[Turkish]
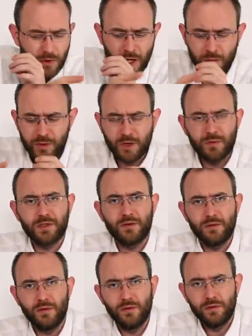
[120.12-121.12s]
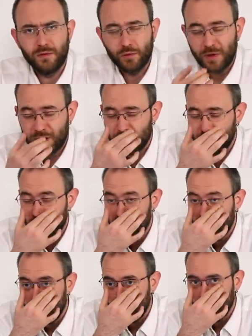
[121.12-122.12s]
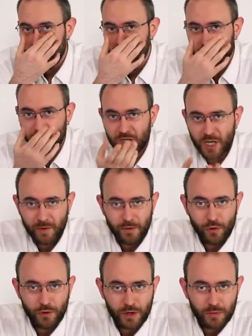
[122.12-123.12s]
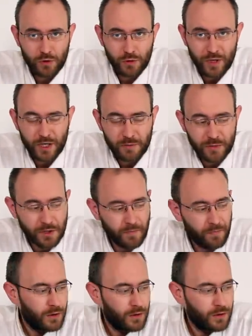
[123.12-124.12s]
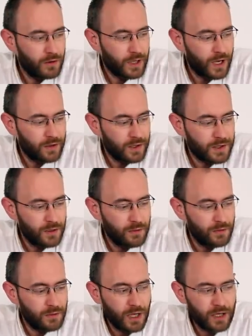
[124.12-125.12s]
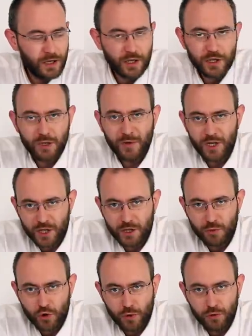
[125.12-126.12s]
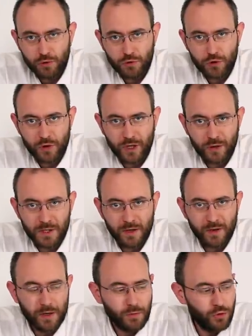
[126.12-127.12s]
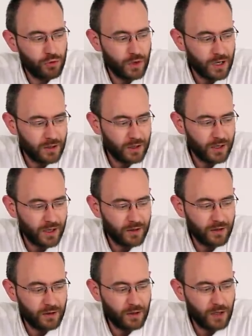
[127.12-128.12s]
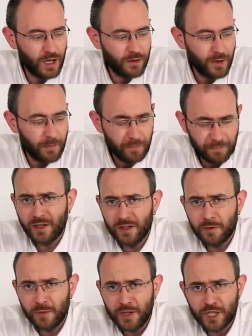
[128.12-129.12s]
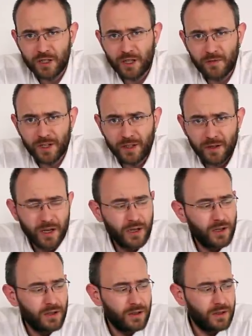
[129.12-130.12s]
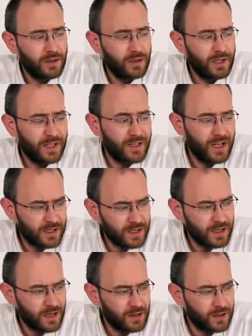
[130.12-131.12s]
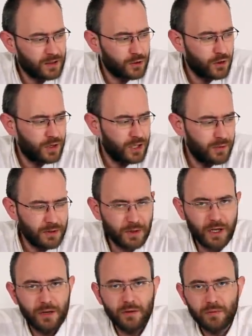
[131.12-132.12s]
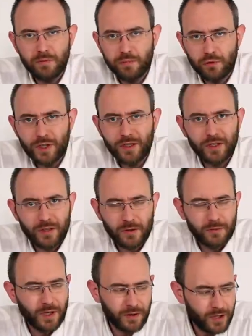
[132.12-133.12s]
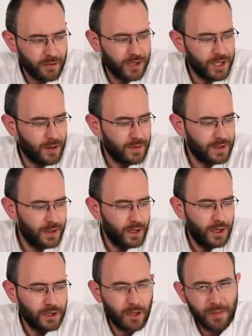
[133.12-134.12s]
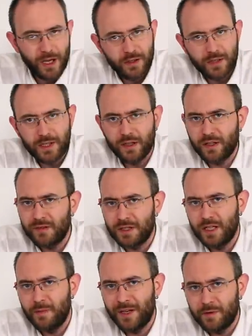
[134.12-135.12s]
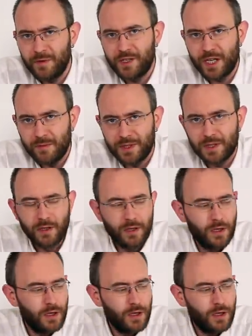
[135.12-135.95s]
amcamız e, ulaşmış bizim videolarımıza, inceleme videolarımıza ulaşmış. E, kendisi 50 yaşında bir girişimci olduğunu söyledi bize ve bu kulaklıkları getirttiğini ama tanıtma işinde falan e, yetersiz kaldığını söyledi. Bizim de bunları tanıt, tanıtamayacağımızı, beğenirsek tavsiye edip etmeyeceğimizi